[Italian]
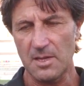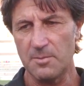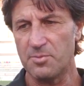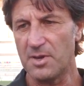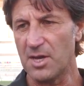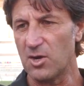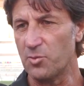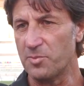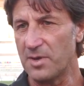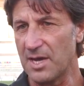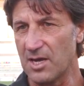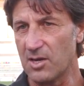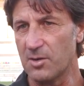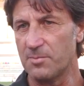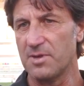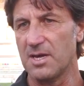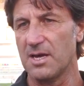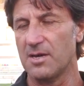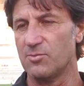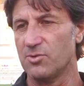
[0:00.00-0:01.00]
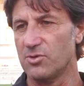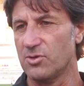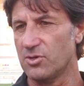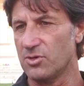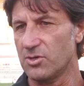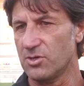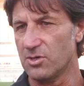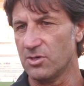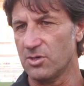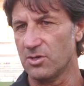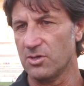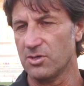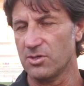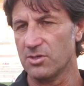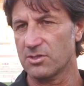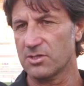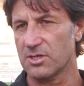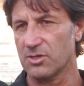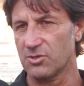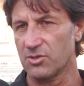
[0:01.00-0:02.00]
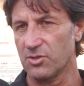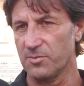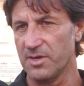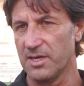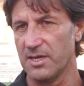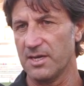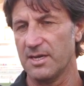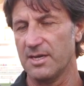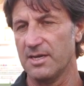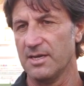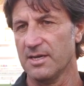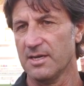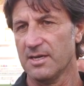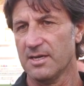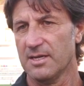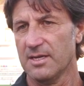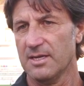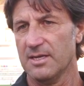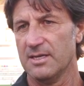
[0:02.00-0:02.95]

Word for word: piano piano abbiamo secondo me